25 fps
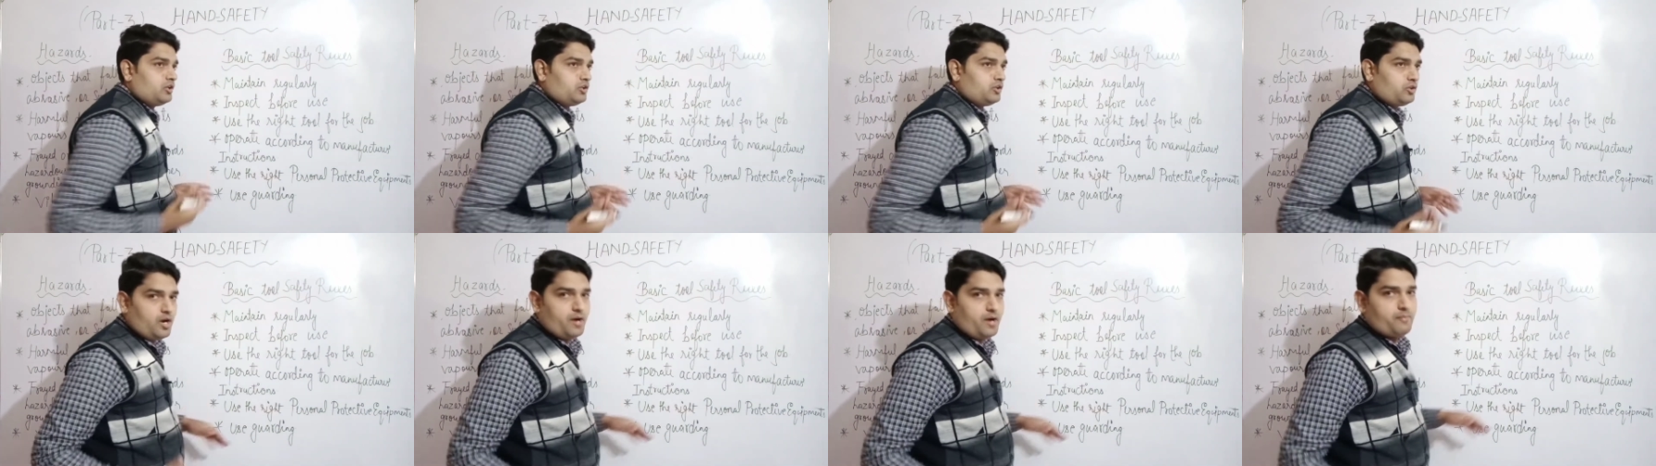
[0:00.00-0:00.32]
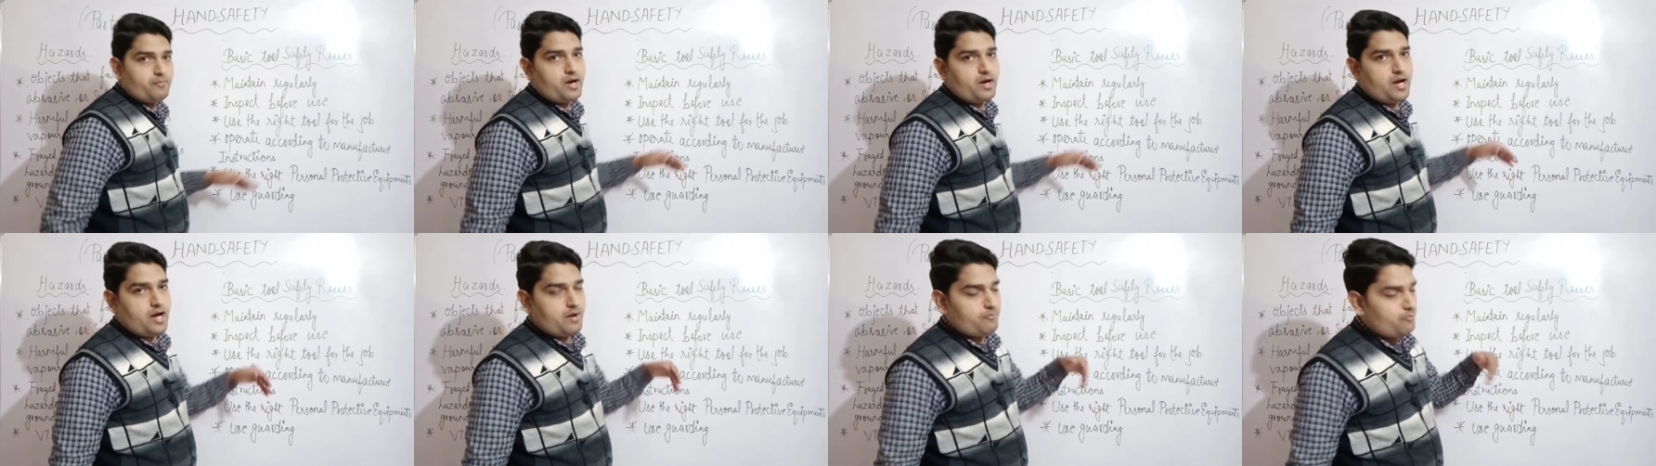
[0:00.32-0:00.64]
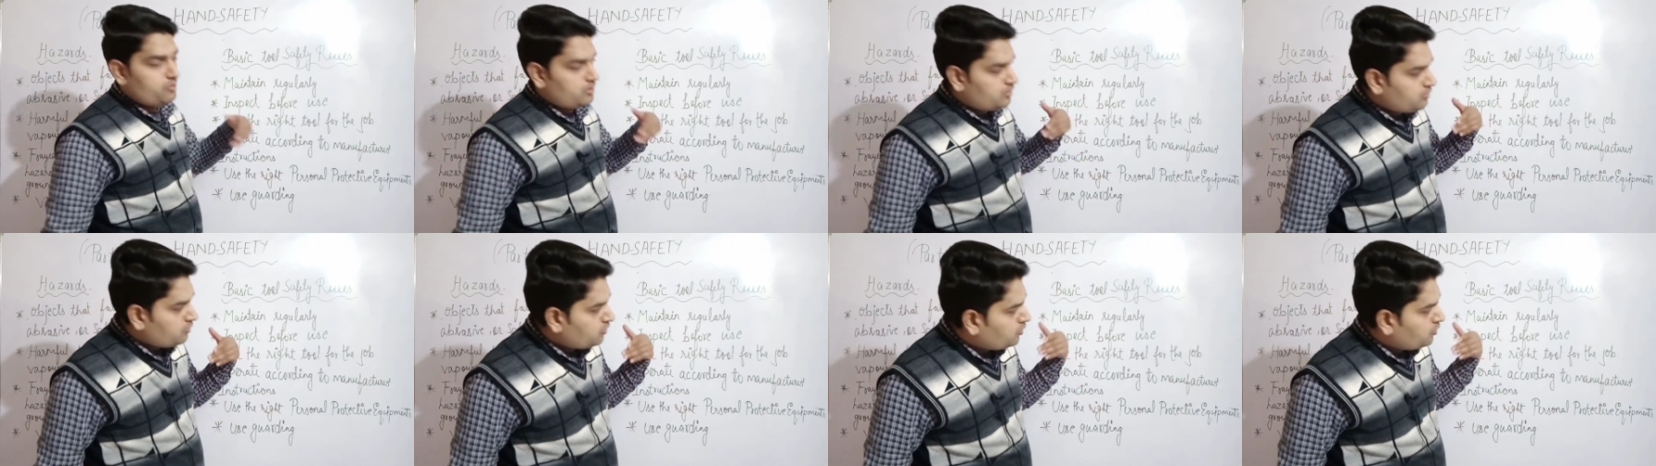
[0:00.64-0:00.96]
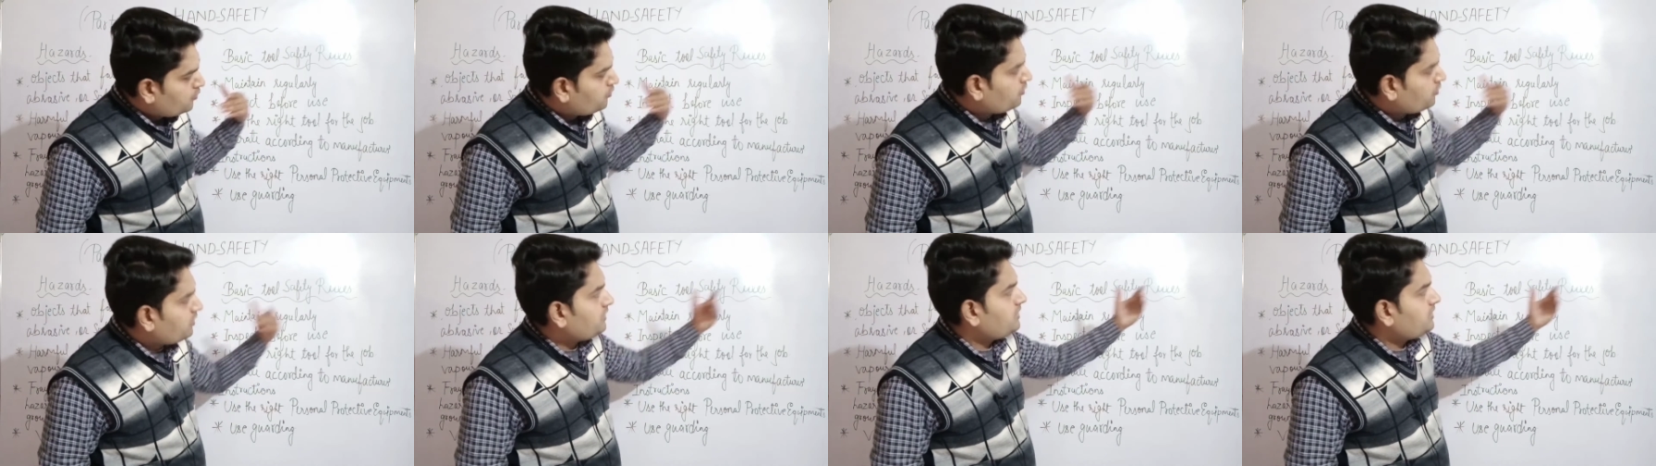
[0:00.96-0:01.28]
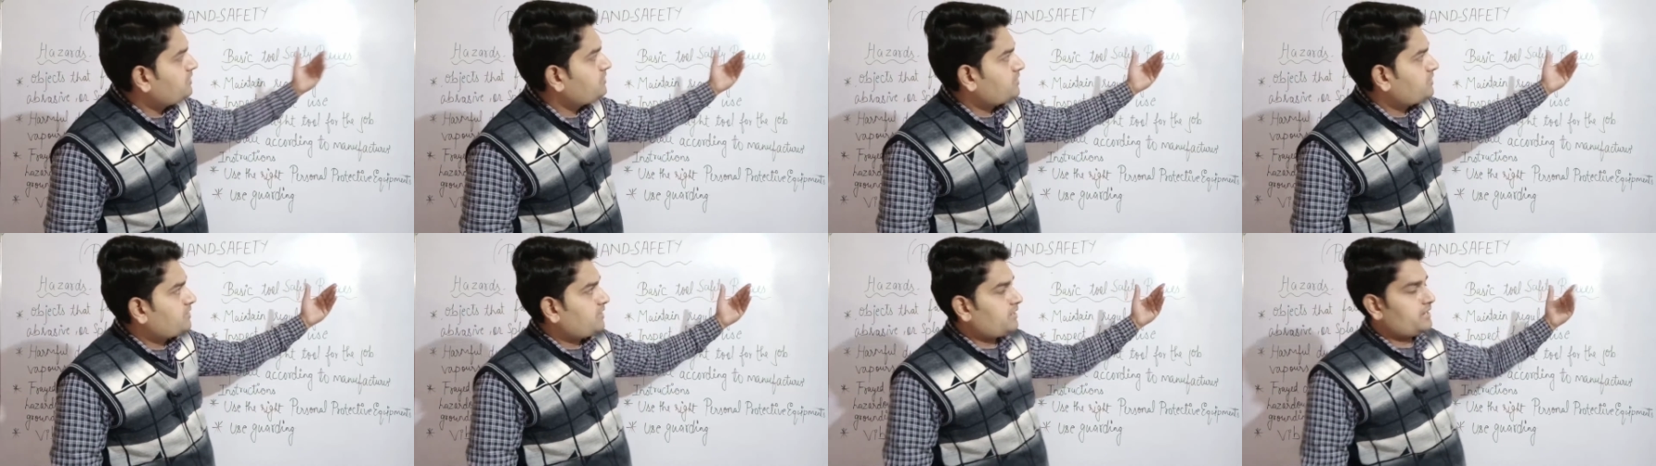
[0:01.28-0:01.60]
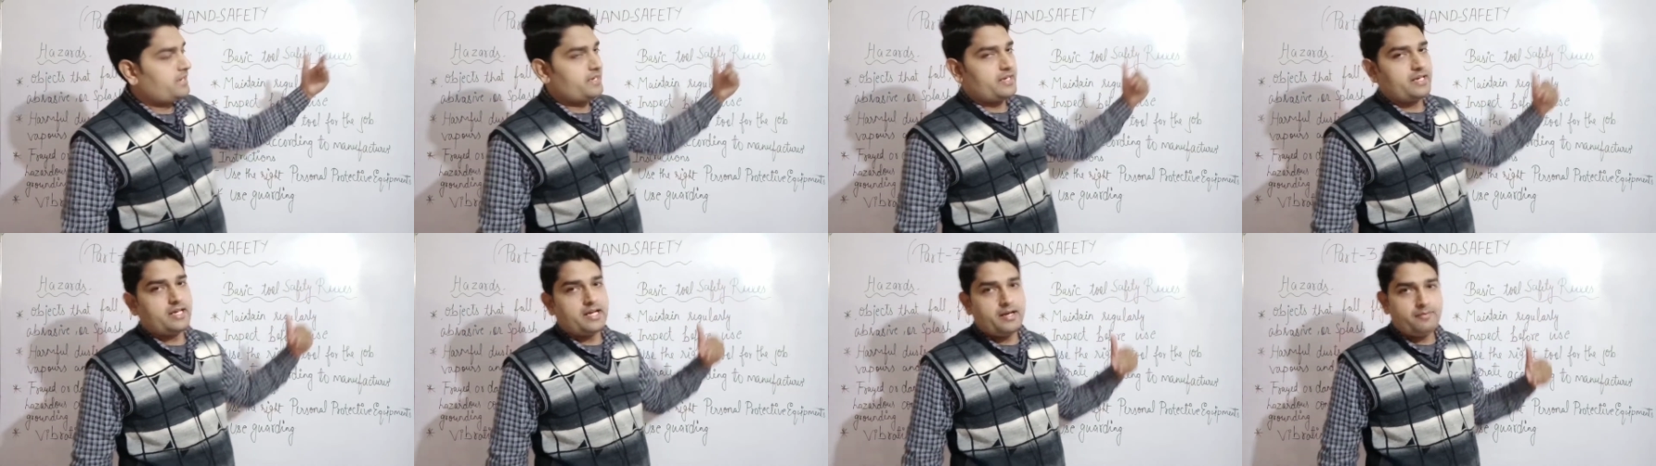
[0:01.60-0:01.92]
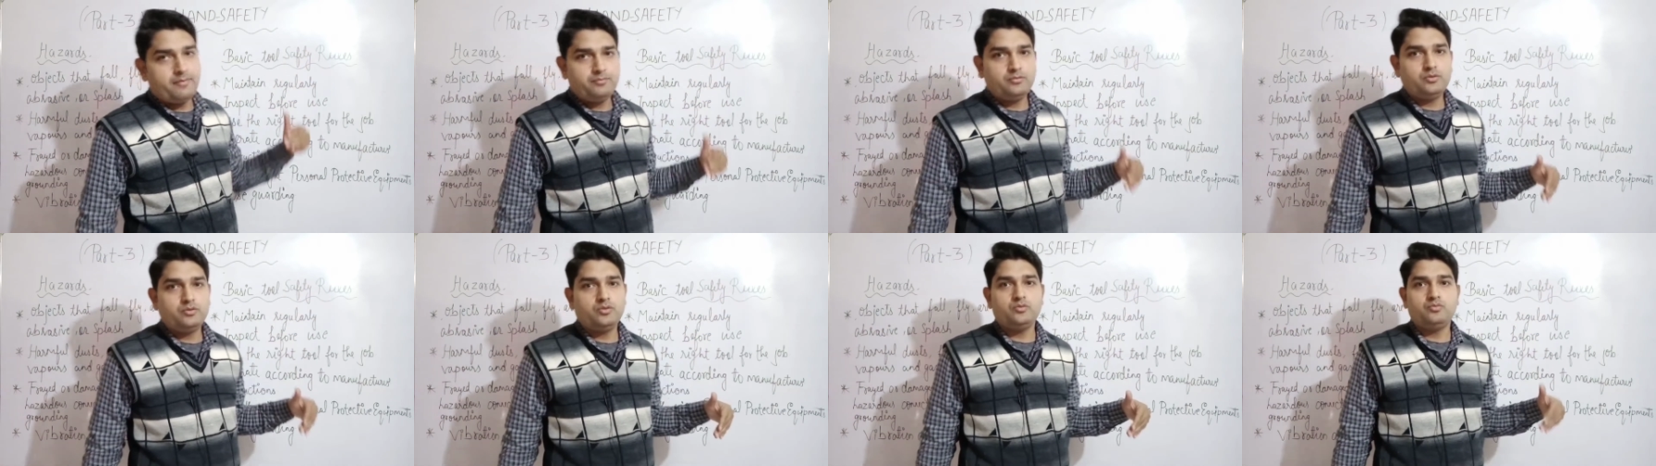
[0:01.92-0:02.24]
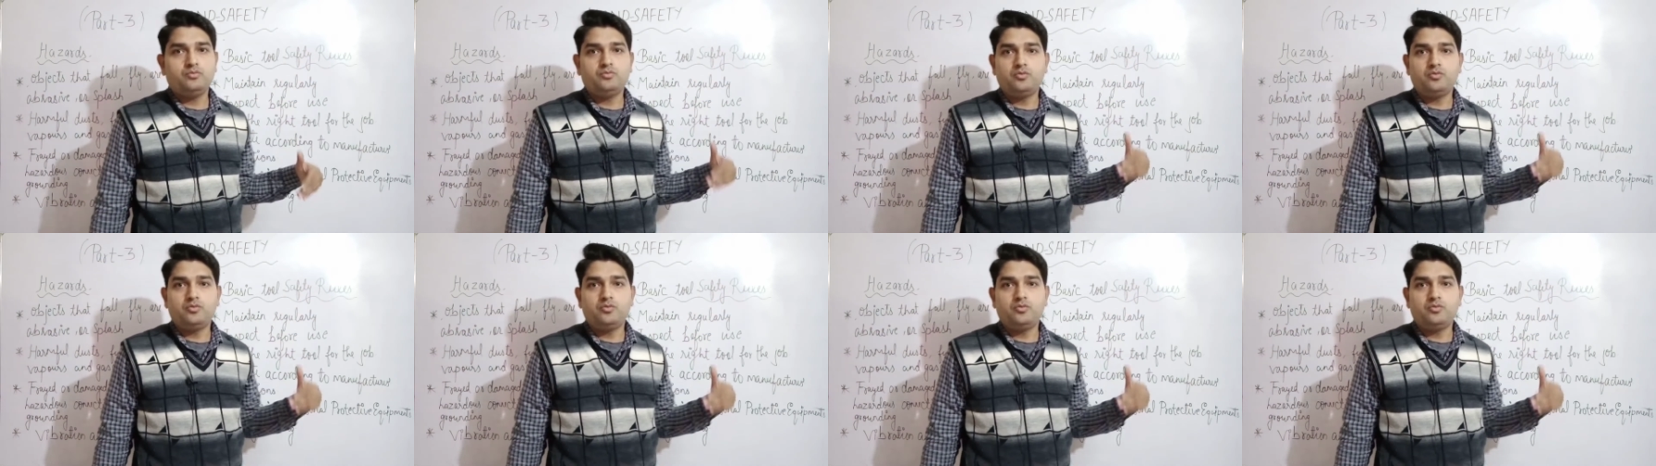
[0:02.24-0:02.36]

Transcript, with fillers: अब अब ओवर रीच करेंगे आप तो